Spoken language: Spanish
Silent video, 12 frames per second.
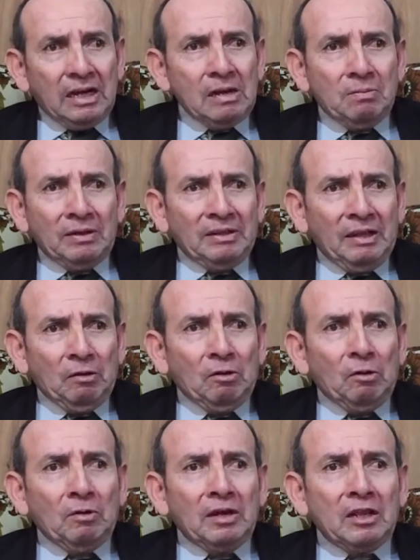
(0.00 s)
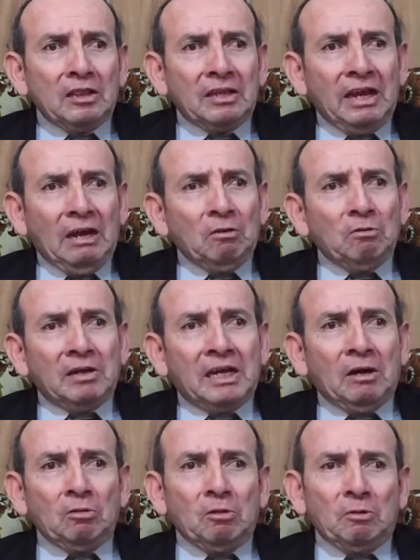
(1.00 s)
que mataron a un cristiano y
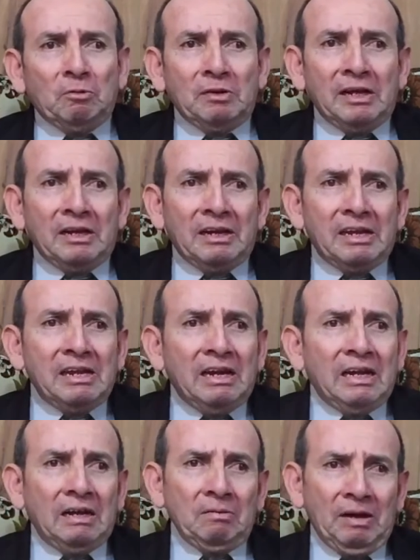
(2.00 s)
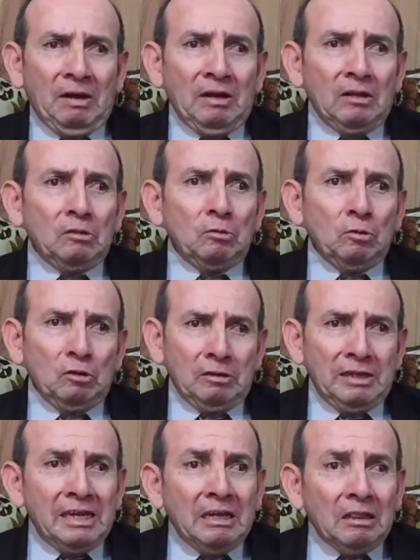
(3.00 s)
que a otro en una riña le quebraron las
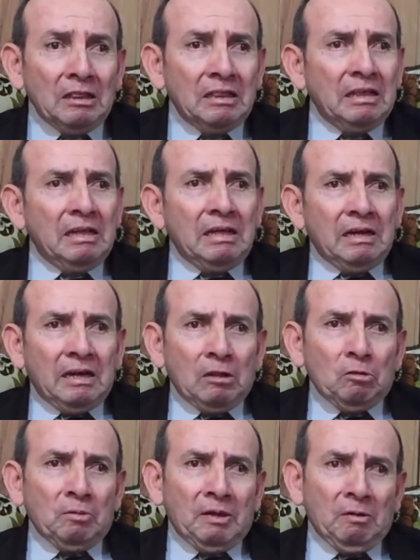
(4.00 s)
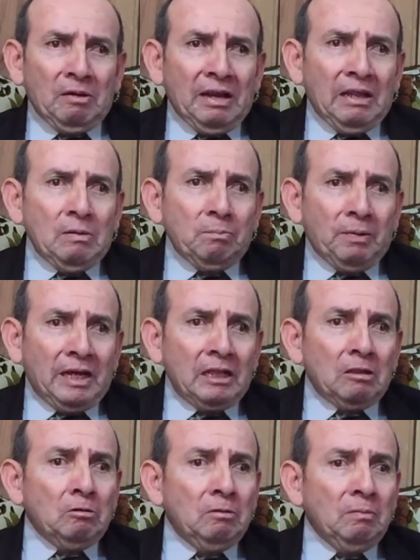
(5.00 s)
costillas, que subieron ya de
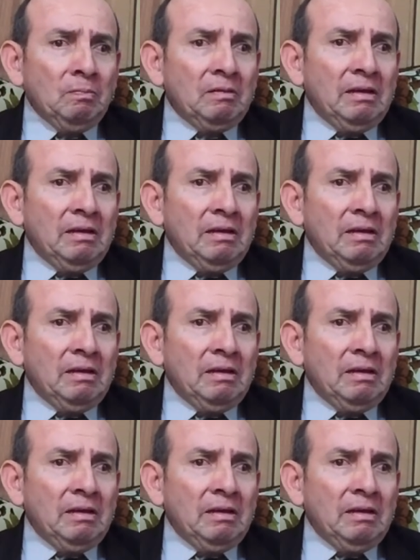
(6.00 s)
precio